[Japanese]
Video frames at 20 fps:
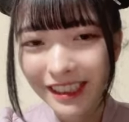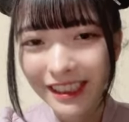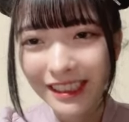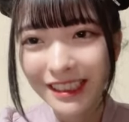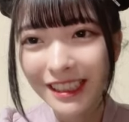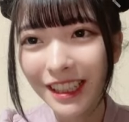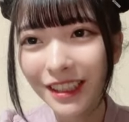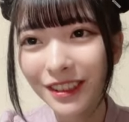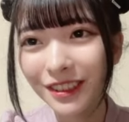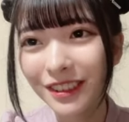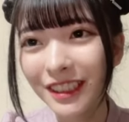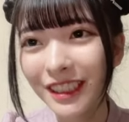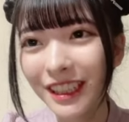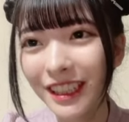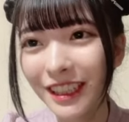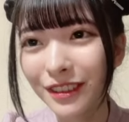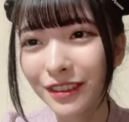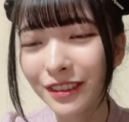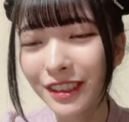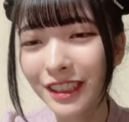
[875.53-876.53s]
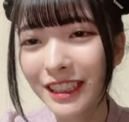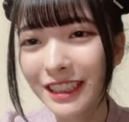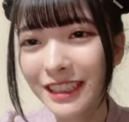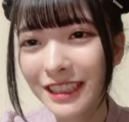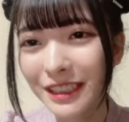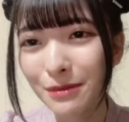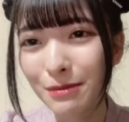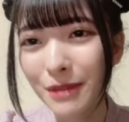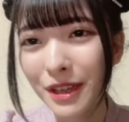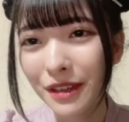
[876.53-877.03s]
最後に入る私
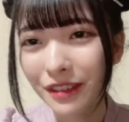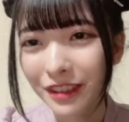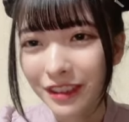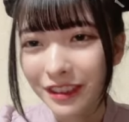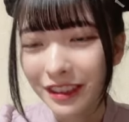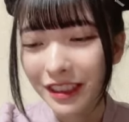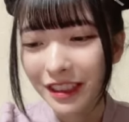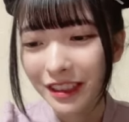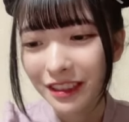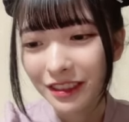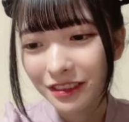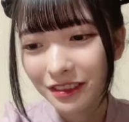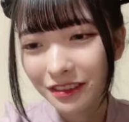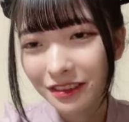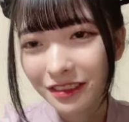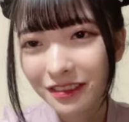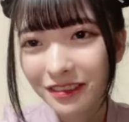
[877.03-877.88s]
に迷惑かかる。